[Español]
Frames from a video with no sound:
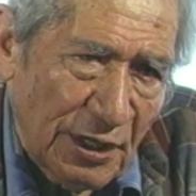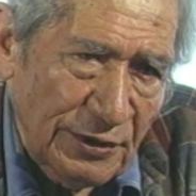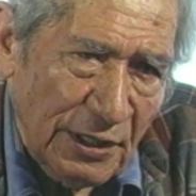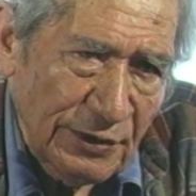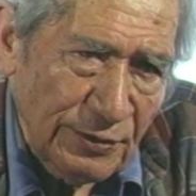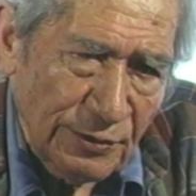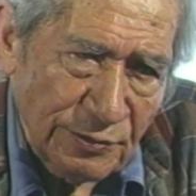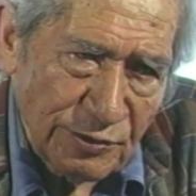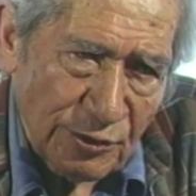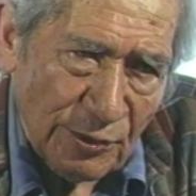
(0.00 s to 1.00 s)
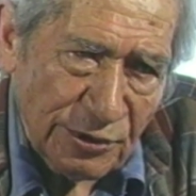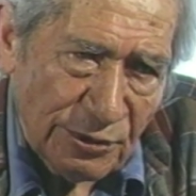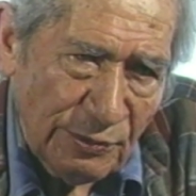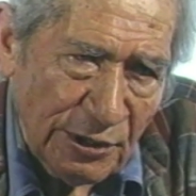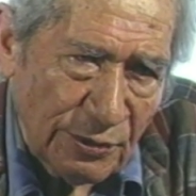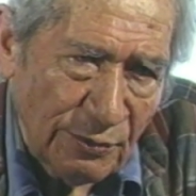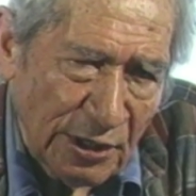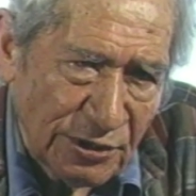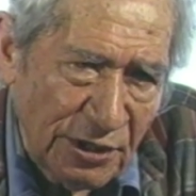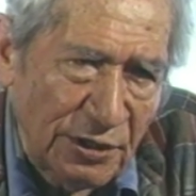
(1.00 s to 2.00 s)
están dando un conocimiento
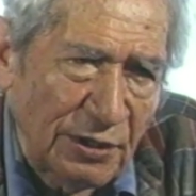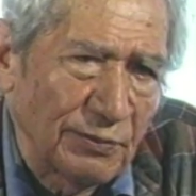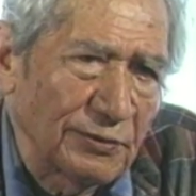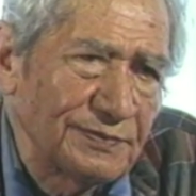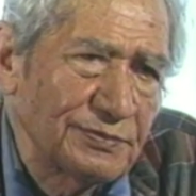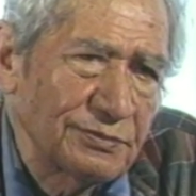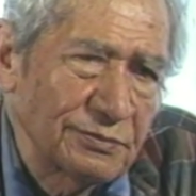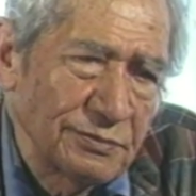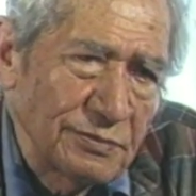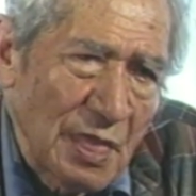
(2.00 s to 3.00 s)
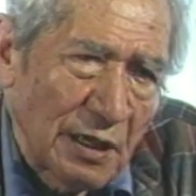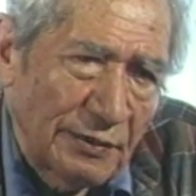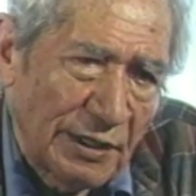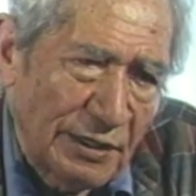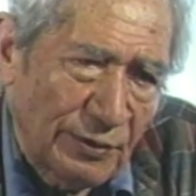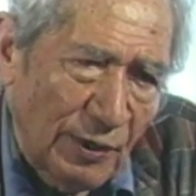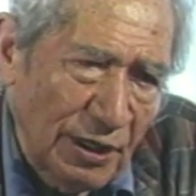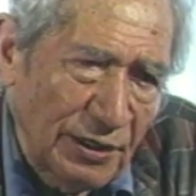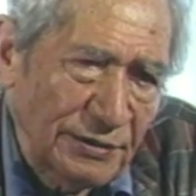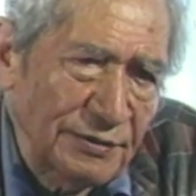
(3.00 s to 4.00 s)
más íntimo de cuál
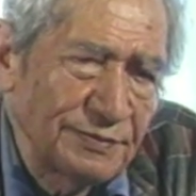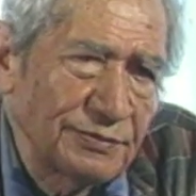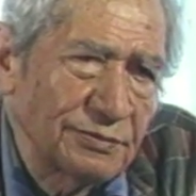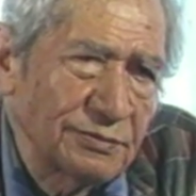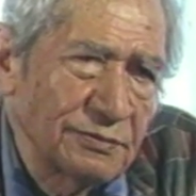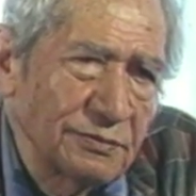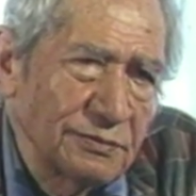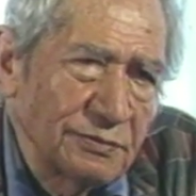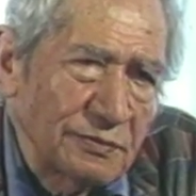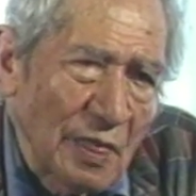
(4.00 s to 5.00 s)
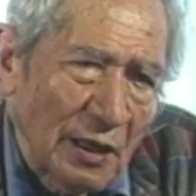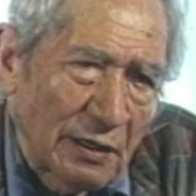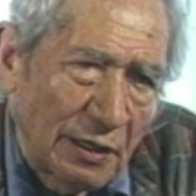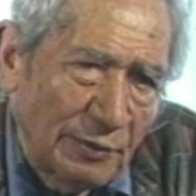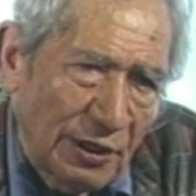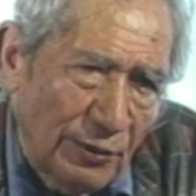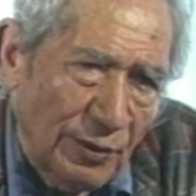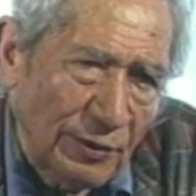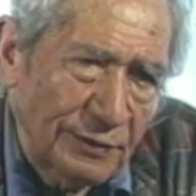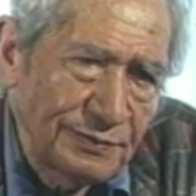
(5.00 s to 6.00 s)
es el
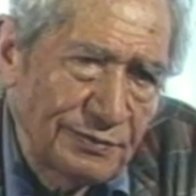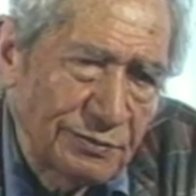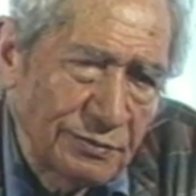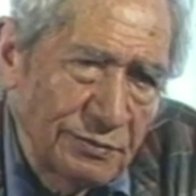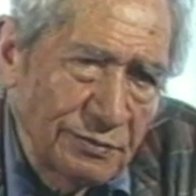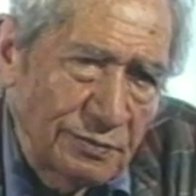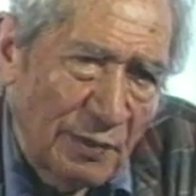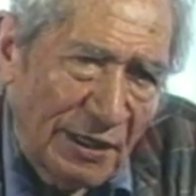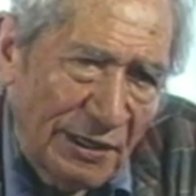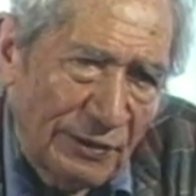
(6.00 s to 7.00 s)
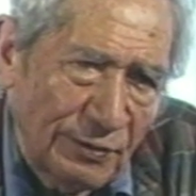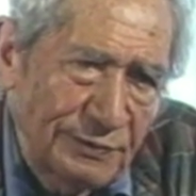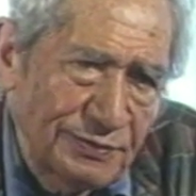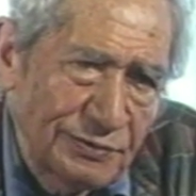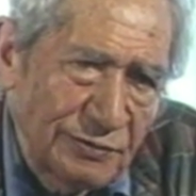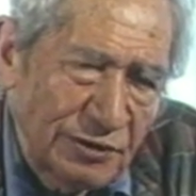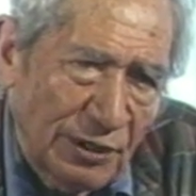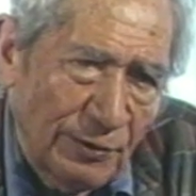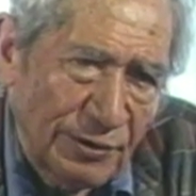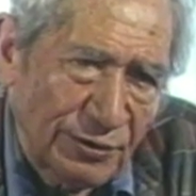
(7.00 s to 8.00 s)
mejor manejo de
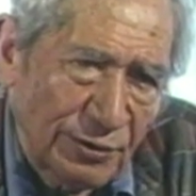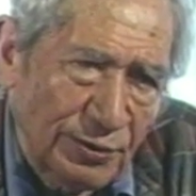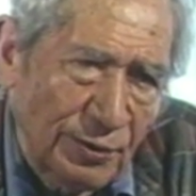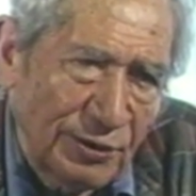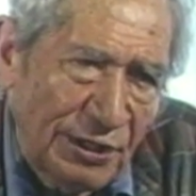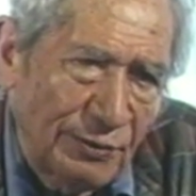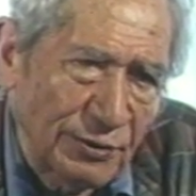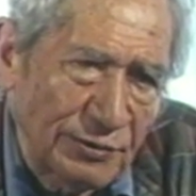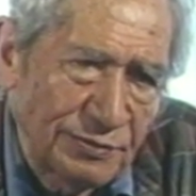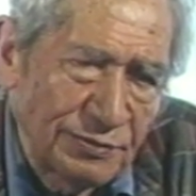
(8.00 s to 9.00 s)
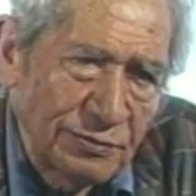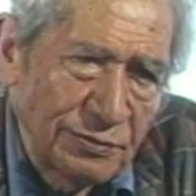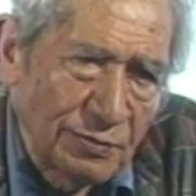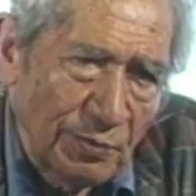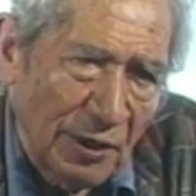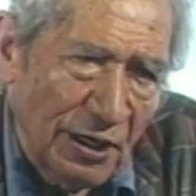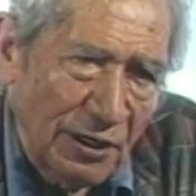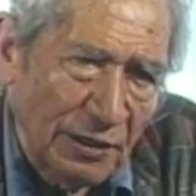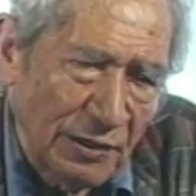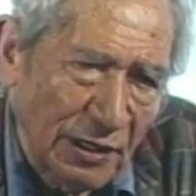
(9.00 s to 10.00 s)
nuestros cultivos para
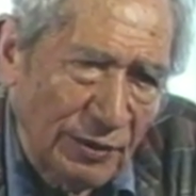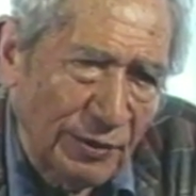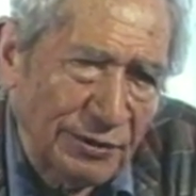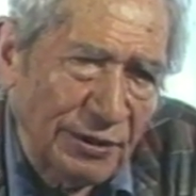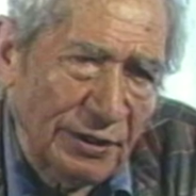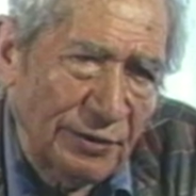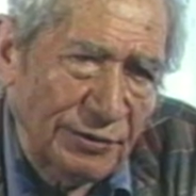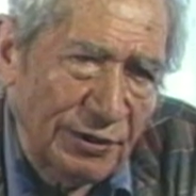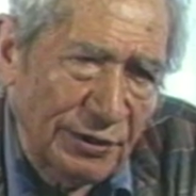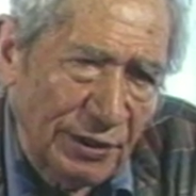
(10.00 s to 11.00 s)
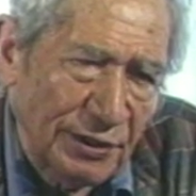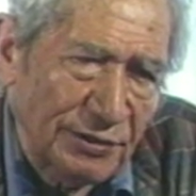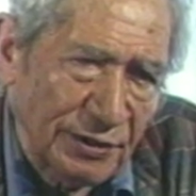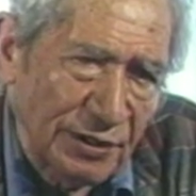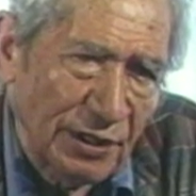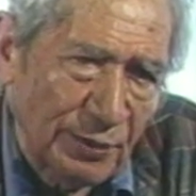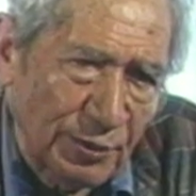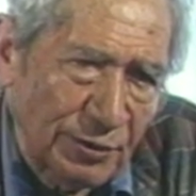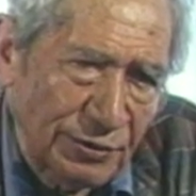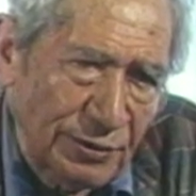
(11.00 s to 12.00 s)
la cosa que nos interesa, que es la
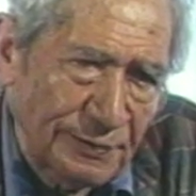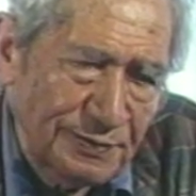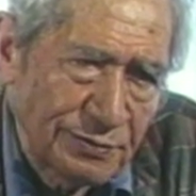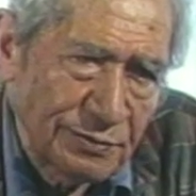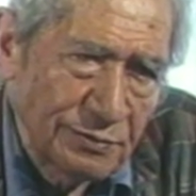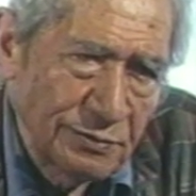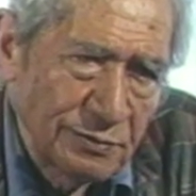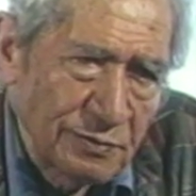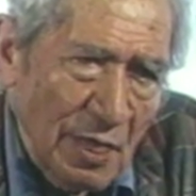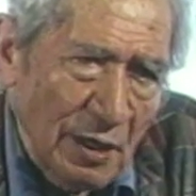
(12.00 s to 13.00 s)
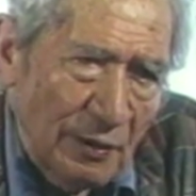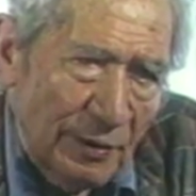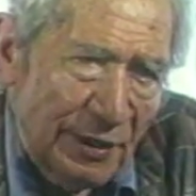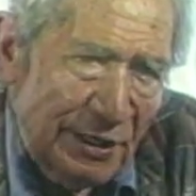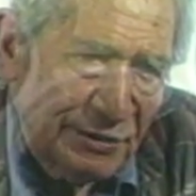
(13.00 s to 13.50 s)
producción. Ahora,